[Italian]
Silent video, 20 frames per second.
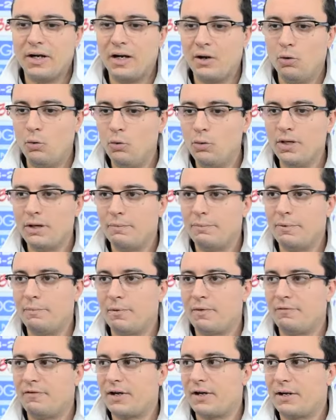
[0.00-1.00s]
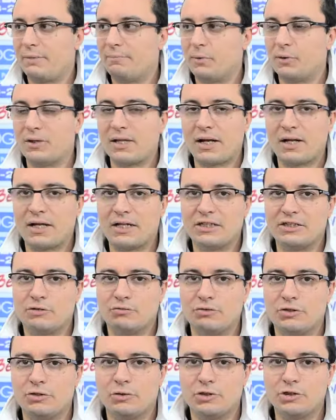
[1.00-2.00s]
le unghie per provare a portare a casa
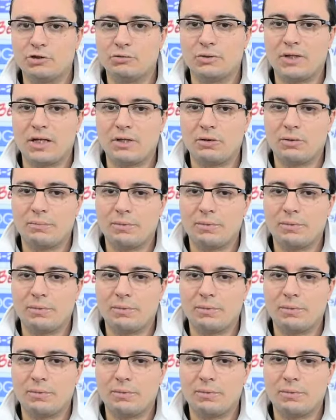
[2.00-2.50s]
questo risultato